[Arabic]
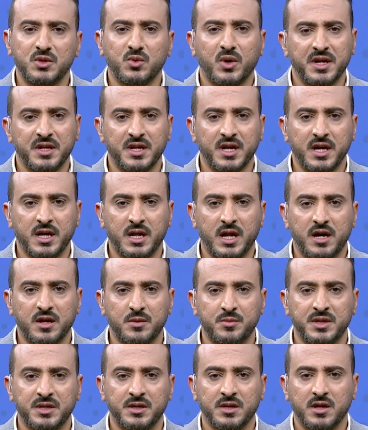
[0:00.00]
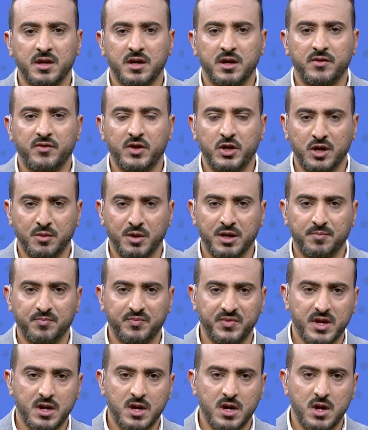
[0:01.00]
وإنهاء الحرب في اليمن
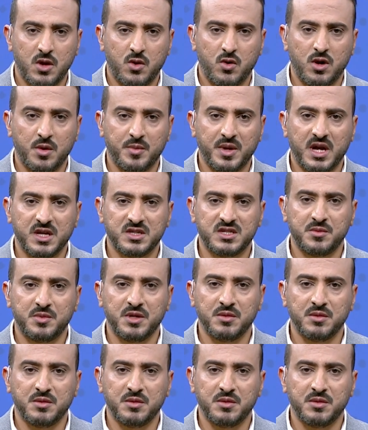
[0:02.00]
وبحسب